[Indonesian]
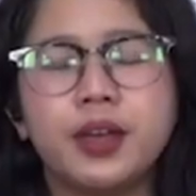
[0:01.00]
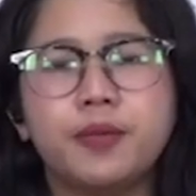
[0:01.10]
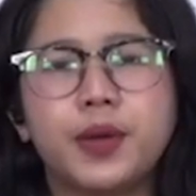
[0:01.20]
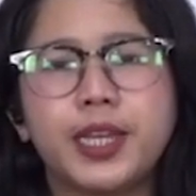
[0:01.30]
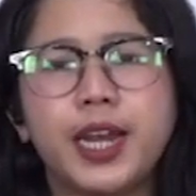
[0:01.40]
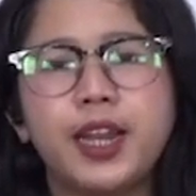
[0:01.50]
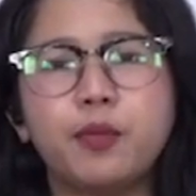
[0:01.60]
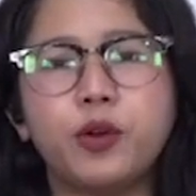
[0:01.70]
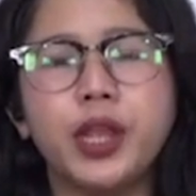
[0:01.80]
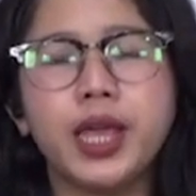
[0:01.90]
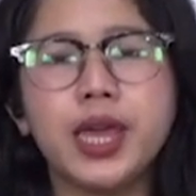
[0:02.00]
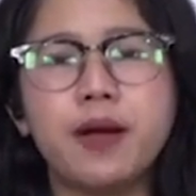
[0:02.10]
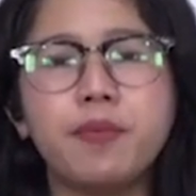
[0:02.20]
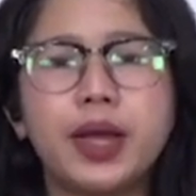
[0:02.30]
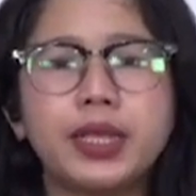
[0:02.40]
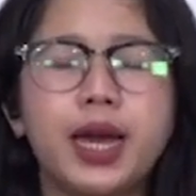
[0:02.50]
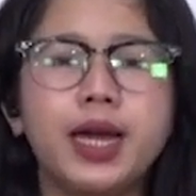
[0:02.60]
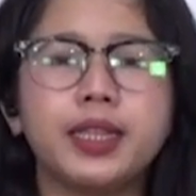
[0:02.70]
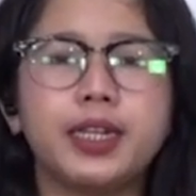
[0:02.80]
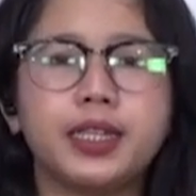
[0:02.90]
Perjalanan mudik yang panjang
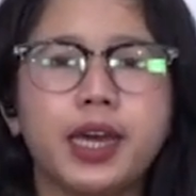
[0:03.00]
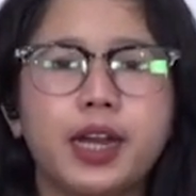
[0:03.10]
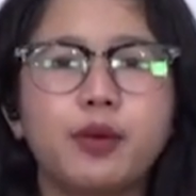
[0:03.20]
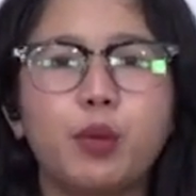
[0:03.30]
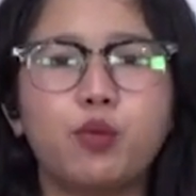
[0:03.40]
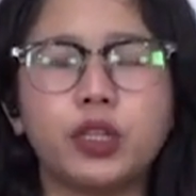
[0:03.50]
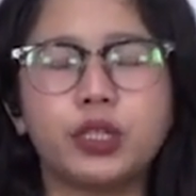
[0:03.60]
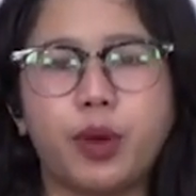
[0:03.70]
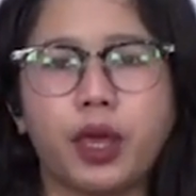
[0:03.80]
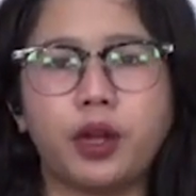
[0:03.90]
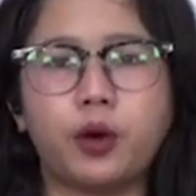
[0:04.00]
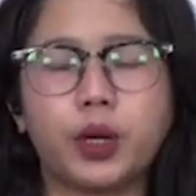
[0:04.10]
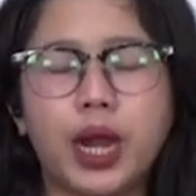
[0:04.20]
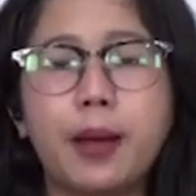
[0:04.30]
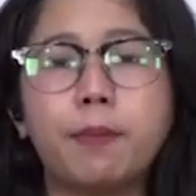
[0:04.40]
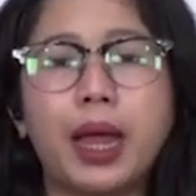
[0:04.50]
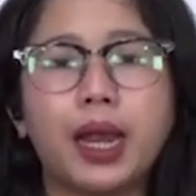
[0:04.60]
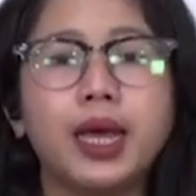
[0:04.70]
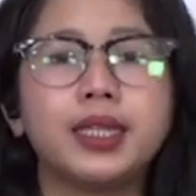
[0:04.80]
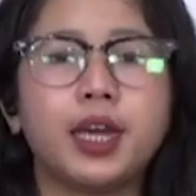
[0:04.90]
tidak jarang membuat sebagian orang malah
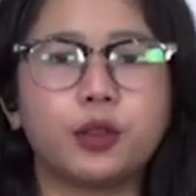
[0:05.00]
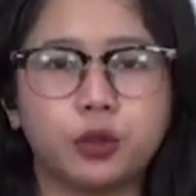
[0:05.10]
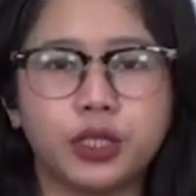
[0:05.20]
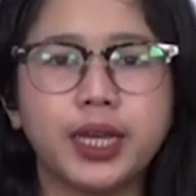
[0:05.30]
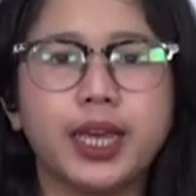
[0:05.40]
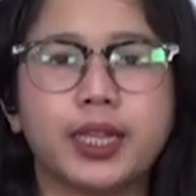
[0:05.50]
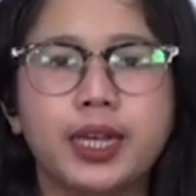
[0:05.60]
jatuh sakit.